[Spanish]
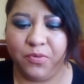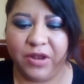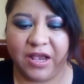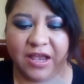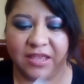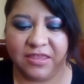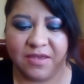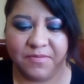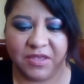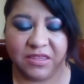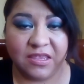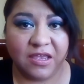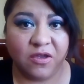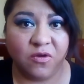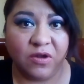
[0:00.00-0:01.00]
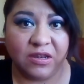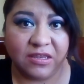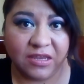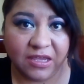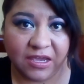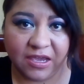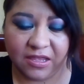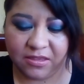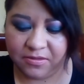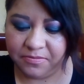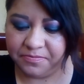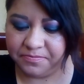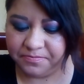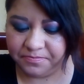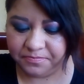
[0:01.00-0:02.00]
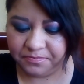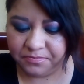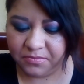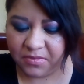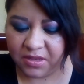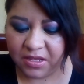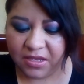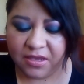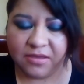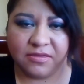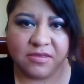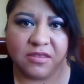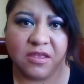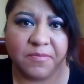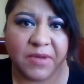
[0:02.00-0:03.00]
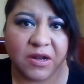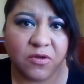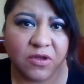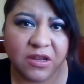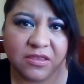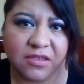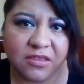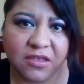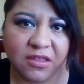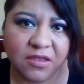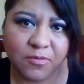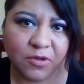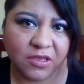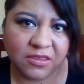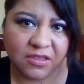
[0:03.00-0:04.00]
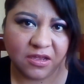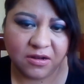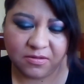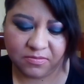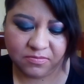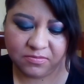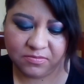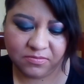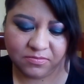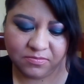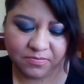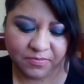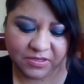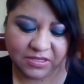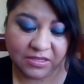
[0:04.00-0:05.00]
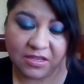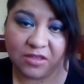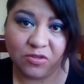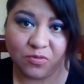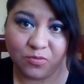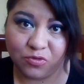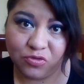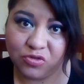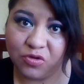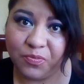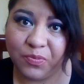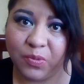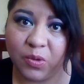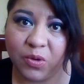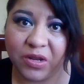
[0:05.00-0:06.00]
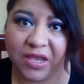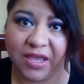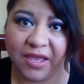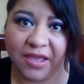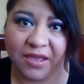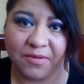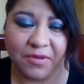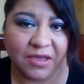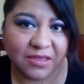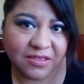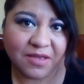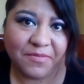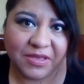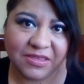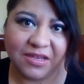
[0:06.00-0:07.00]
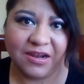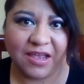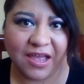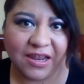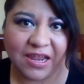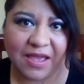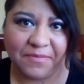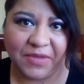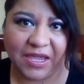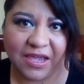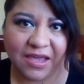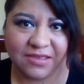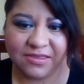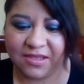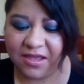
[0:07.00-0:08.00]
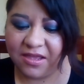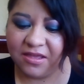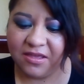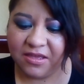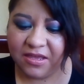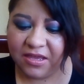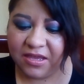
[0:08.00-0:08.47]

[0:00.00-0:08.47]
Por acá también tengo el ticket. Sin embargo, en esa tienda voy a estar visitando mucho porque es la más cercana a mi casa